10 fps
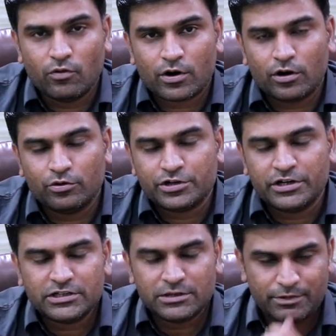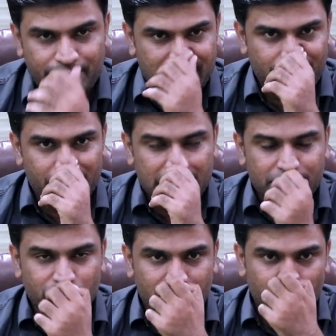ओवरऑल ओ जी डी सी पी पी एल भी
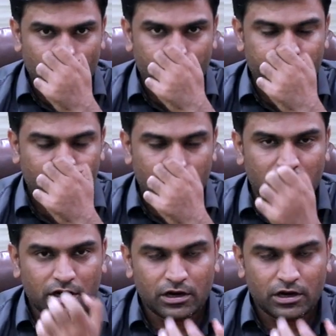आज जो है टॉप पिक